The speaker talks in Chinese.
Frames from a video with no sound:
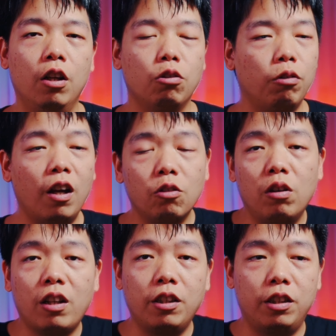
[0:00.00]
所以很多
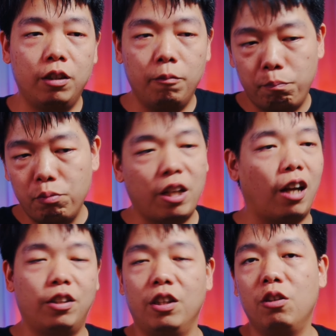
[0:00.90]
人他不
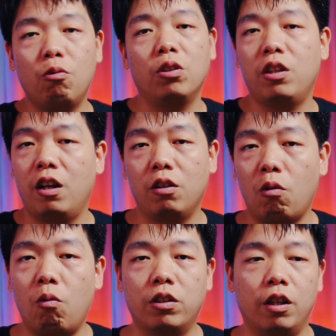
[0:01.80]
想经历过这样的一个
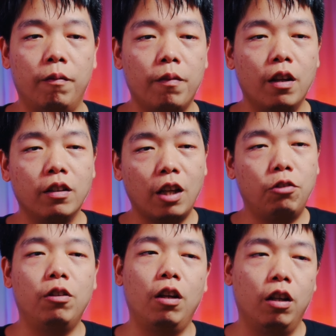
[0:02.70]
过程，他
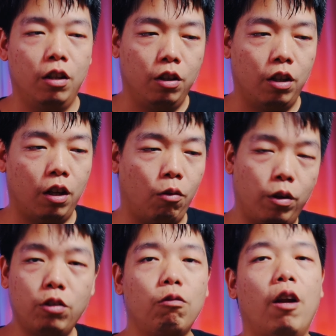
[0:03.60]
觉得啊，
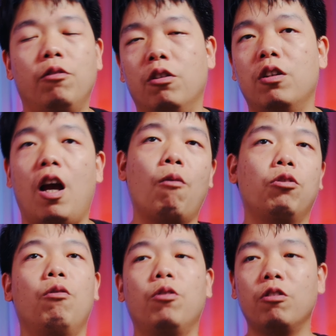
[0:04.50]
我一出来我就是啊，我
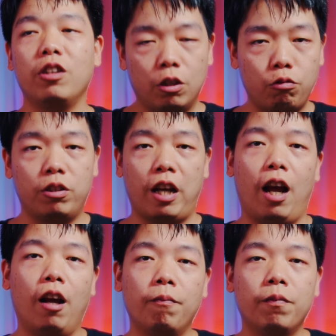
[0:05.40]
觉得我就是艺术家。